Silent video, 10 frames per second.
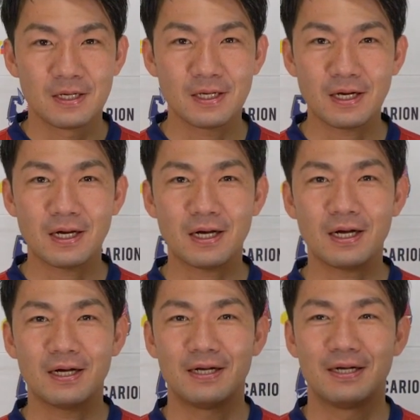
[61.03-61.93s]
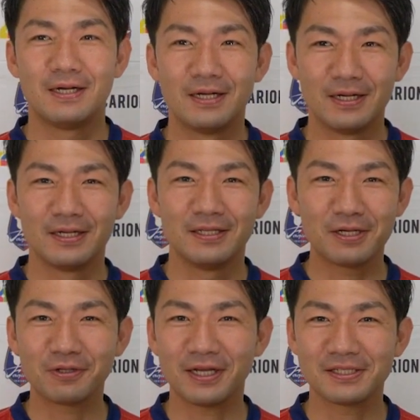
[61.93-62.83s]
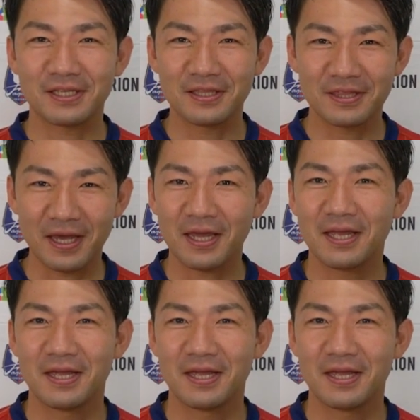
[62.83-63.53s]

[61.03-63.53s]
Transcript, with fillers: いや肉弾戦で